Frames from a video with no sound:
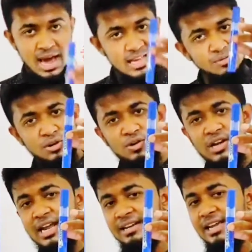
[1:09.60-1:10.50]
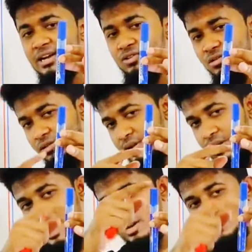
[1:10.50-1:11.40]
এই যে মনে করি এটা একটা ইলেকট্রন
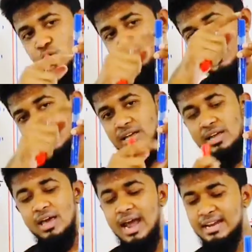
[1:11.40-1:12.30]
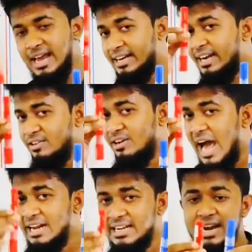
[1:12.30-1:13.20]
এটা হচ্ছে উপরের দিক এটা একটা ইলেকট্রন
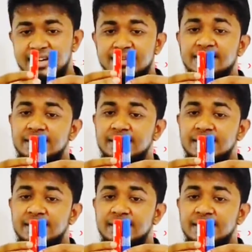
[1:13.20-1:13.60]
লালটা এটা